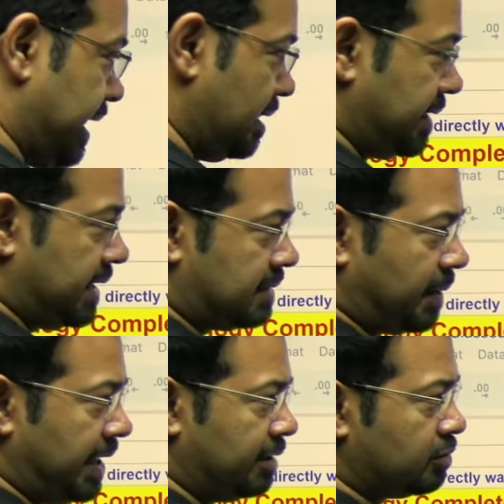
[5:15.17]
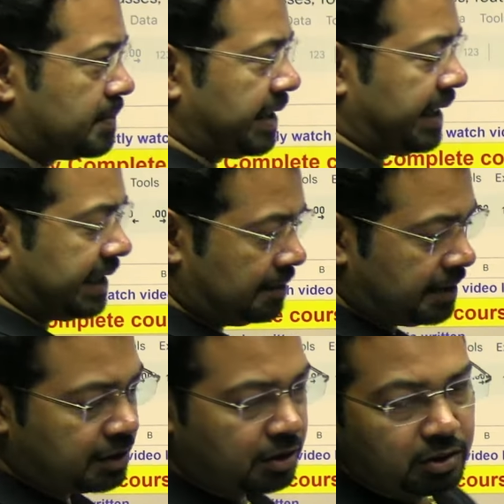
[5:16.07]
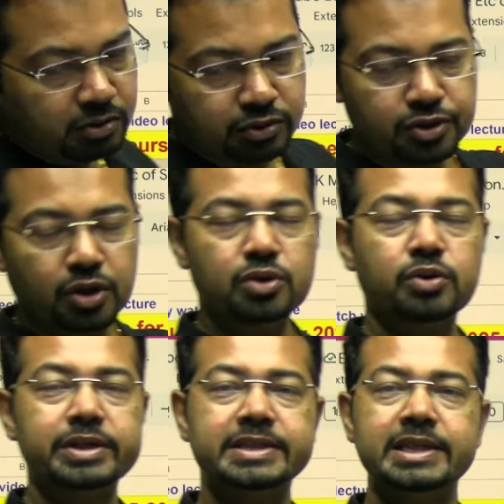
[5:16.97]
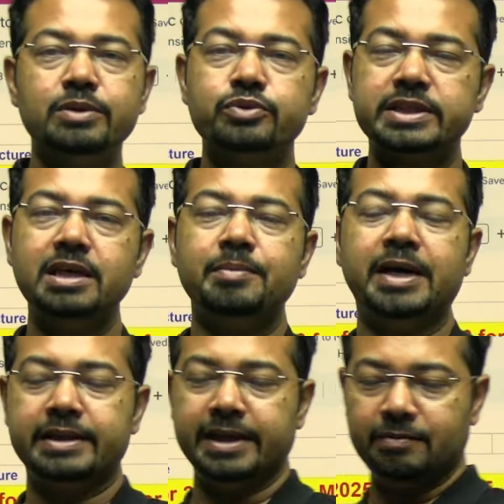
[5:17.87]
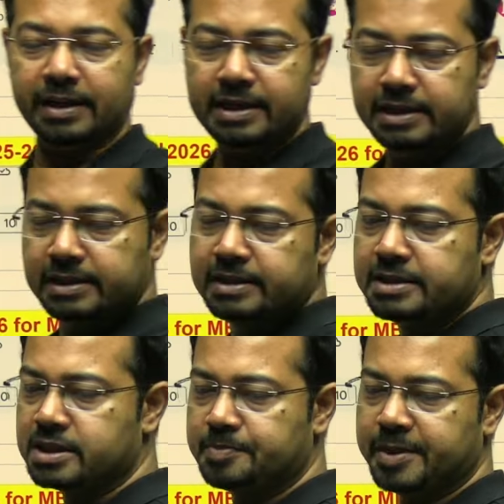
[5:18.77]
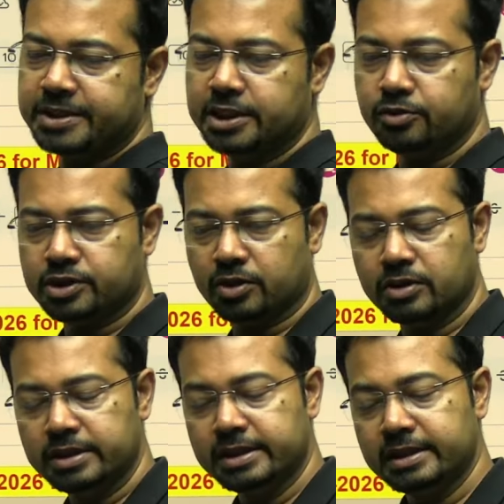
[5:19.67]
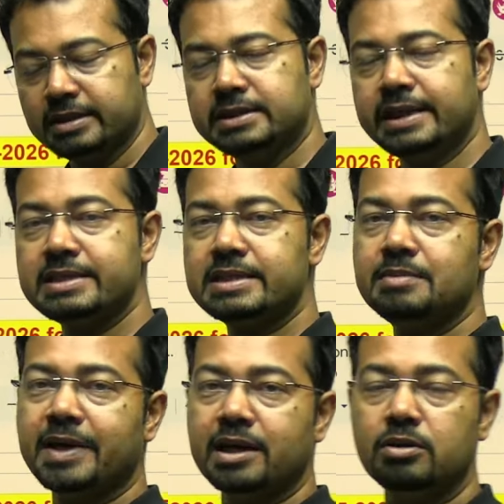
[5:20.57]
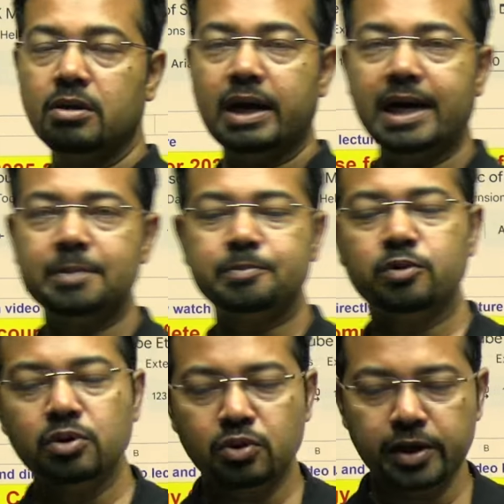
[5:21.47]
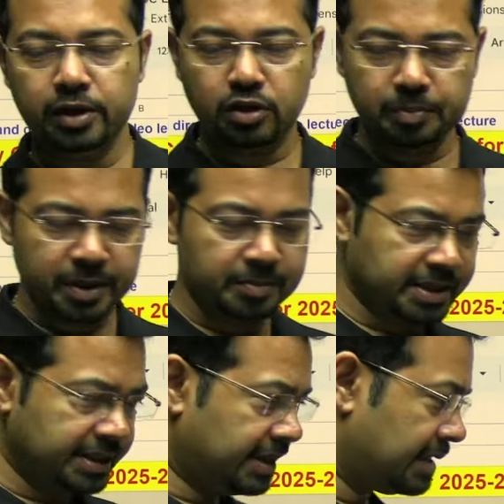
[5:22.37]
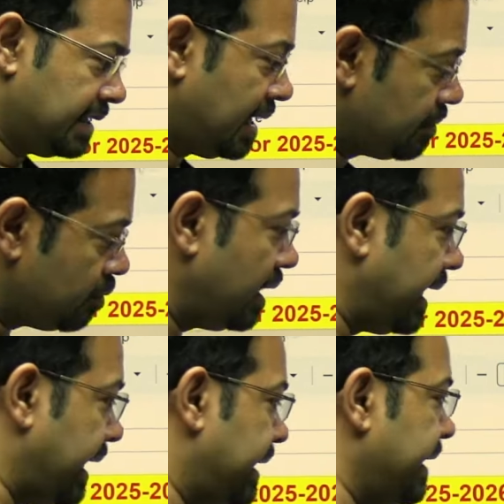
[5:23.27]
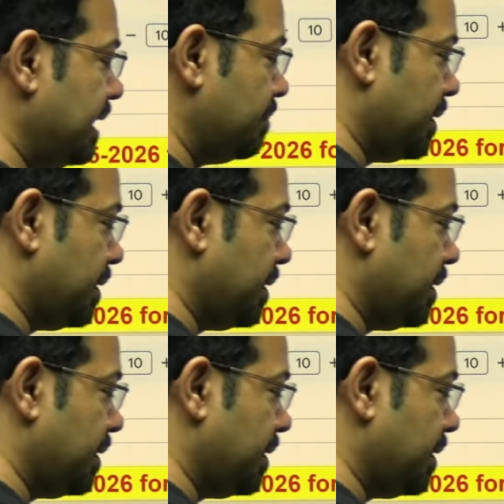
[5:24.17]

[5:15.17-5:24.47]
का पहले तो उसमें एक्टिवेट करो खुश रहो कोड से उसके बाद ये वाला स्प्रेडशीट यूज करो जैसे मान लो आपको कोई टॉपिक में दिक्कत है आपको एडिटिव